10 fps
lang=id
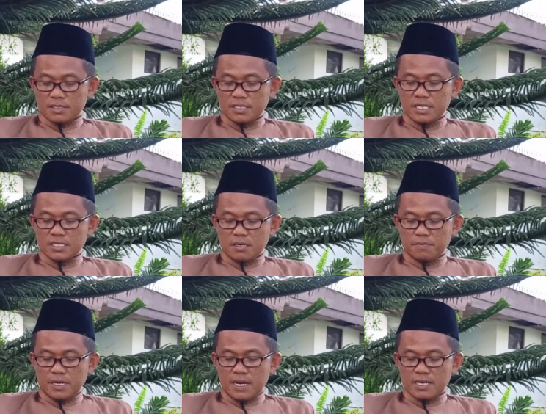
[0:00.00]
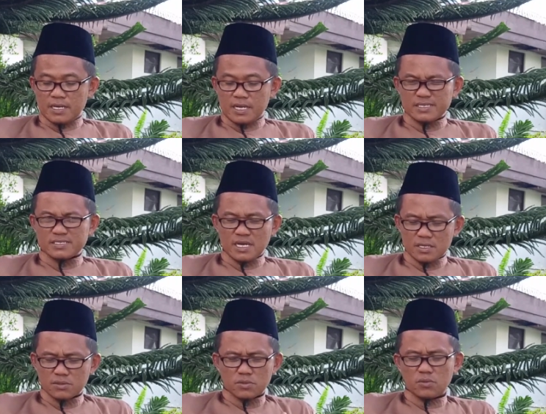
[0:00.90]
Ternyata pelanggaran
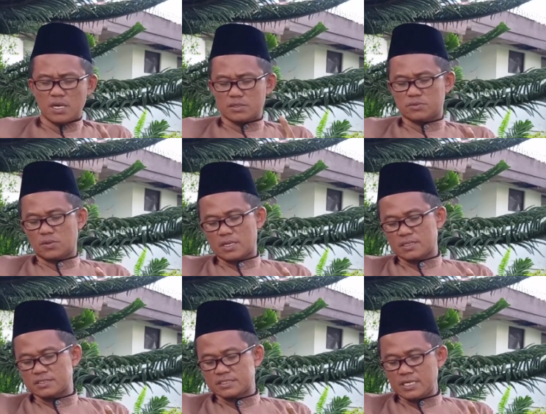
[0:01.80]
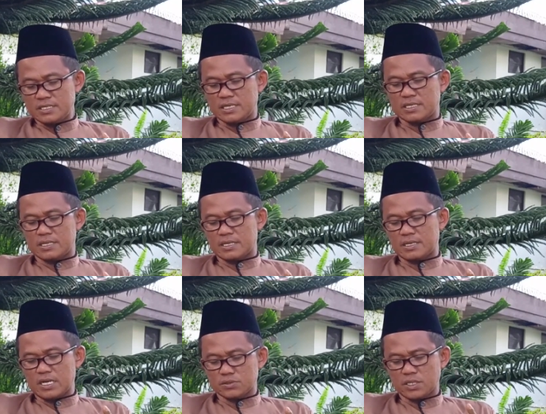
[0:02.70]
satu aturan saja,
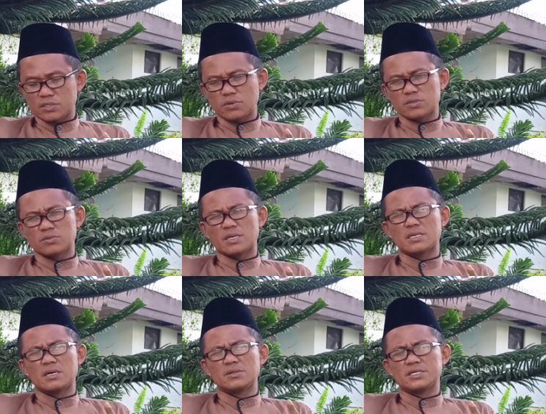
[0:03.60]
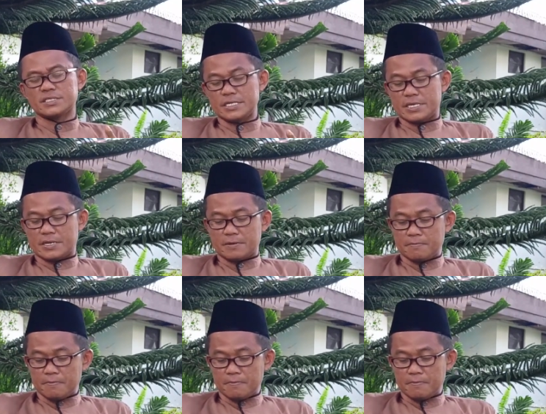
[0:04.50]
satu aturan Allah saja,